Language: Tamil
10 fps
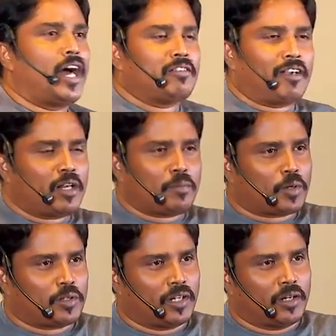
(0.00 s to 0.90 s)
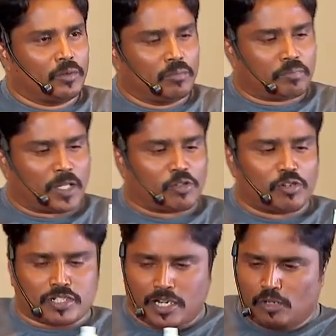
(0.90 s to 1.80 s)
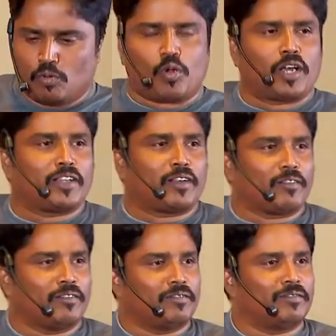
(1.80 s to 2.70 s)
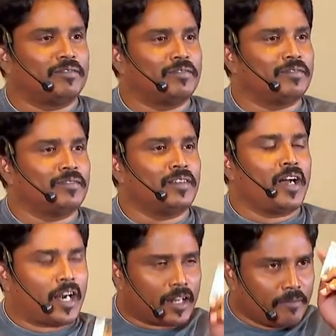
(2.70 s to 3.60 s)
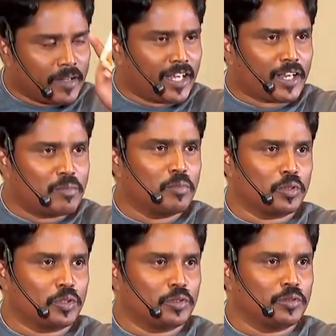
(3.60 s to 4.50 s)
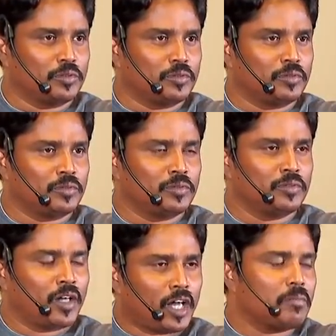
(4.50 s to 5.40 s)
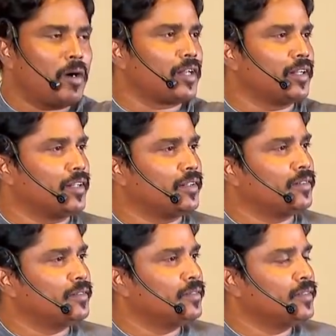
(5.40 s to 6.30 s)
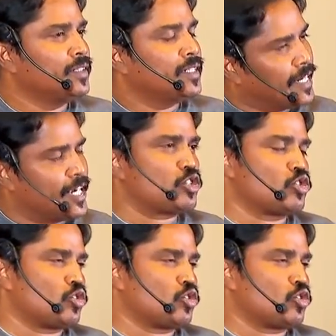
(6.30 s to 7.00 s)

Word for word: அது வளர போகிறதில்ல பத்து வருஷம் ஆனால் நூறுரூவாயிரம் தான் இருக்கும் ஆனால் நான் விதைக்கும் போது அது மாறுகிறது ஏசு